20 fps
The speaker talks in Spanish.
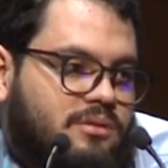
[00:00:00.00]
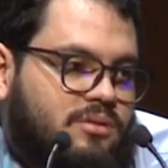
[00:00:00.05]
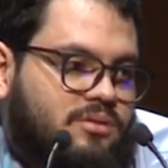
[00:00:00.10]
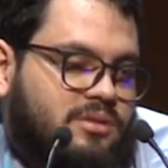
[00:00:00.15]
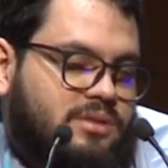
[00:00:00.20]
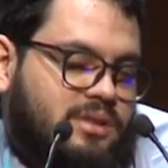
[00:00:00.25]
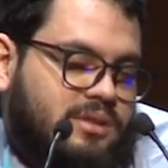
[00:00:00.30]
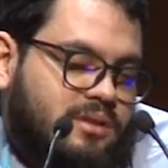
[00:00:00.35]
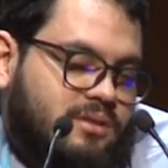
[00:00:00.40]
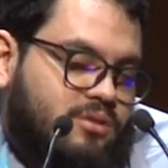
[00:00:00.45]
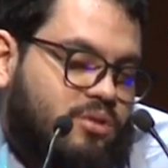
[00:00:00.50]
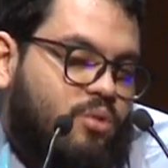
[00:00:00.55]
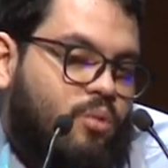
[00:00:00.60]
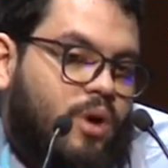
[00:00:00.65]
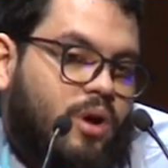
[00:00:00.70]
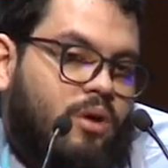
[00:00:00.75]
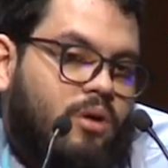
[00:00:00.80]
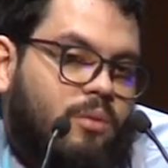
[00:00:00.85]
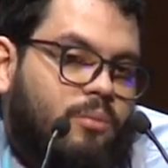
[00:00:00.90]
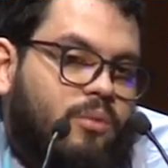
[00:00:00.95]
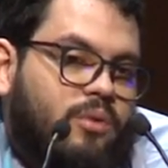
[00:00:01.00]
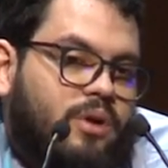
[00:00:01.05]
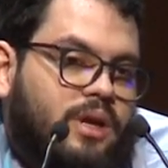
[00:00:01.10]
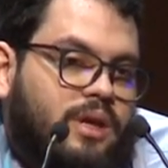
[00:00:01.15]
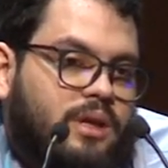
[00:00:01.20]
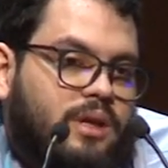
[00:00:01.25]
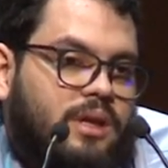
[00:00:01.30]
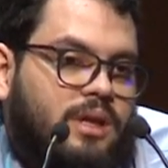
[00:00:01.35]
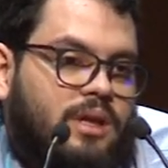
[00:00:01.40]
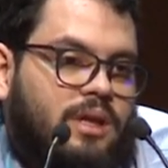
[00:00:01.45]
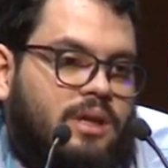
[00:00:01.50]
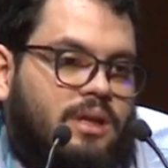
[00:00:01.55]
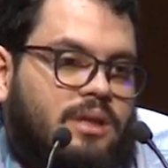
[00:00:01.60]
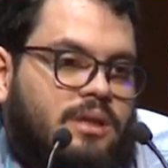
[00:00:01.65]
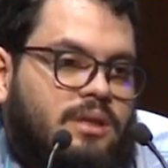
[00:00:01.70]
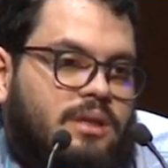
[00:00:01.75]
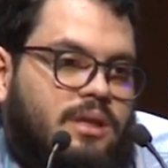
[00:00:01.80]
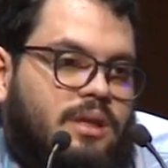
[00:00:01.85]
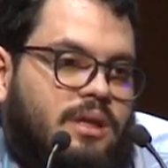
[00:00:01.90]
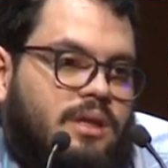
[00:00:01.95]
Entonces es un juego como que
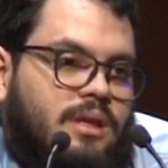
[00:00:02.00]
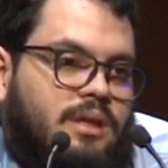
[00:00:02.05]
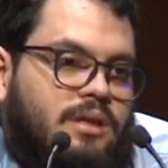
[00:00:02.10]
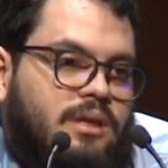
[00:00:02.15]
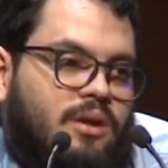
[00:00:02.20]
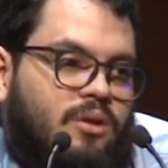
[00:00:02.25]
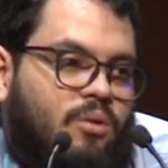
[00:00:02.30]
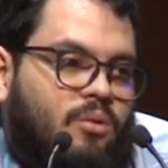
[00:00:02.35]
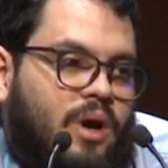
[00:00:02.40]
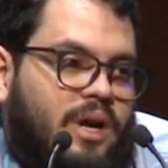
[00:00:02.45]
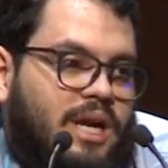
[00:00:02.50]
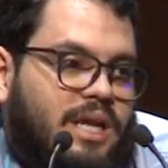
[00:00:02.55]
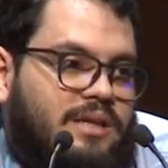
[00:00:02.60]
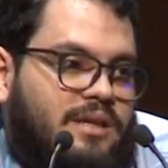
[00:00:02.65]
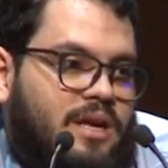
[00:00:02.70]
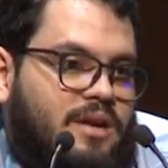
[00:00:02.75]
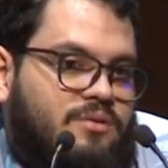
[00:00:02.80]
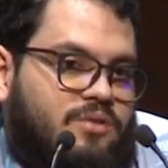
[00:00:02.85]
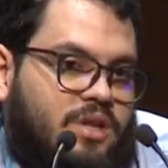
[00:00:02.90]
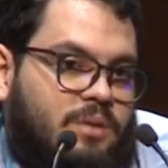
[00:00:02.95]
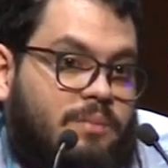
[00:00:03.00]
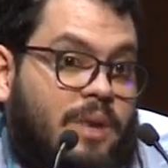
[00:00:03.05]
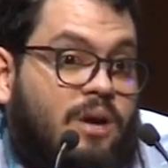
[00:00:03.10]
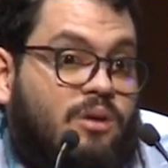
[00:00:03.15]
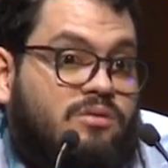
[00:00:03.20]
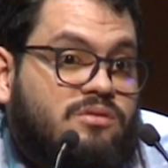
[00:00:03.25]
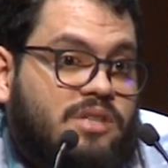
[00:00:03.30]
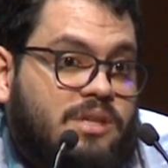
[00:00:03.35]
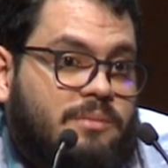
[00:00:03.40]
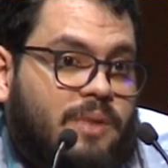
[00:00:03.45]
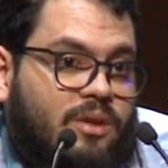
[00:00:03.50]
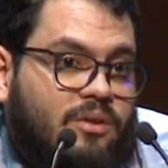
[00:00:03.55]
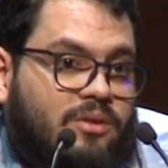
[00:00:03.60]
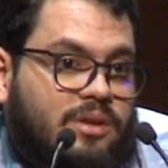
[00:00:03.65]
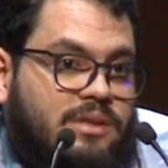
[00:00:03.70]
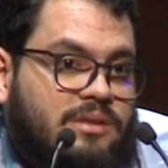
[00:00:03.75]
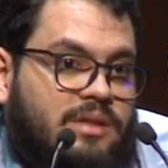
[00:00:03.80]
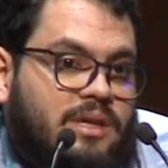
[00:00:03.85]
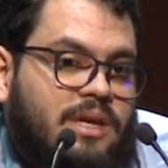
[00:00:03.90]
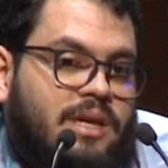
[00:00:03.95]
de, de, jugar a las decisiones más
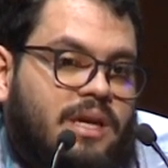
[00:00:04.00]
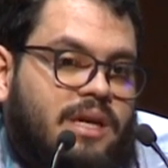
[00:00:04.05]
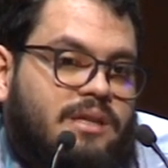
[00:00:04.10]
conservadoras,